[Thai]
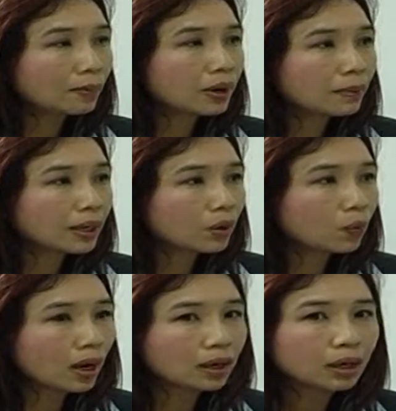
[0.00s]
วามระมัดระ
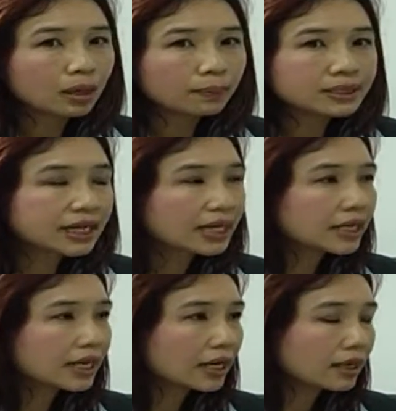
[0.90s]
วังมันใช้
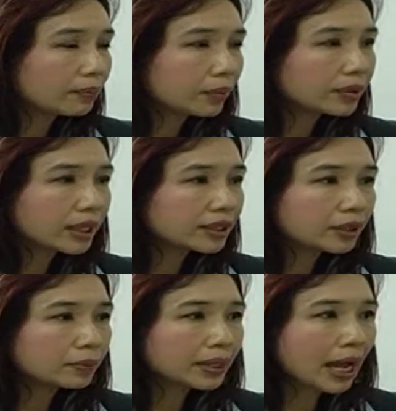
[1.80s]
ในการขับรถอย่างเดี
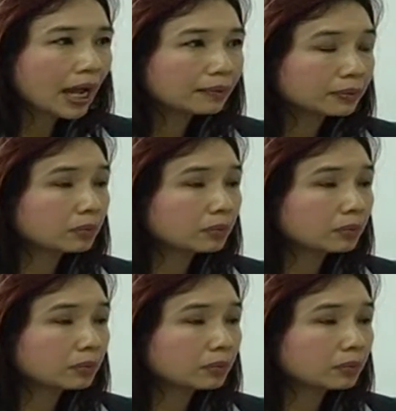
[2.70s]
ยวไม่ได้